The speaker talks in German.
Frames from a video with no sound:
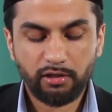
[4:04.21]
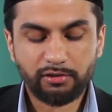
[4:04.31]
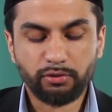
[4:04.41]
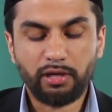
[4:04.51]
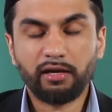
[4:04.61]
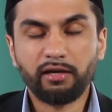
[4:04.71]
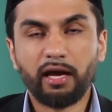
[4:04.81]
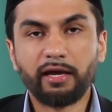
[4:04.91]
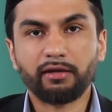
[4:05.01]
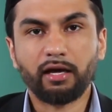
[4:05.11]
solange
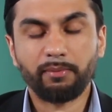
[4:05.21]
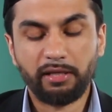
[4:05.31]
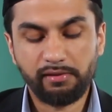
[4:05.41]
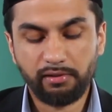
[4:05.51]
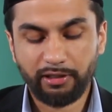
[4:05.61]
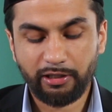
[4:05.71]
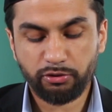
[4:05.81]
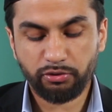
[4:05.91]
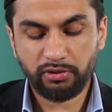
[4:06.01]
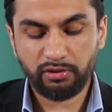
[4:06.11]
ein Kamel
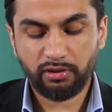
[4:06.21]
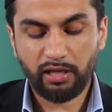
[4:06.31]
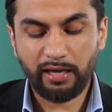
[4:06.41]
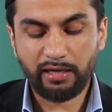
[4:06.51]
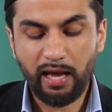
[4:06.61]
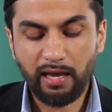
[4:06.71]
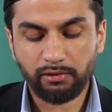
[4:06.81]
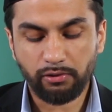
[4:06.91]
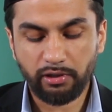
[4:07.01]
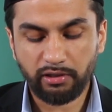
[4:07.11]
nicht durch ein
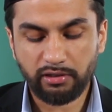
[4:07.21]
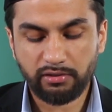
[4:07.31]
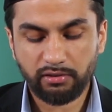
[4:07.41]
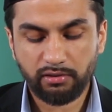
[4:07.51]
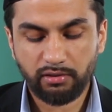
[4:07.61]
Nadelöhr geht.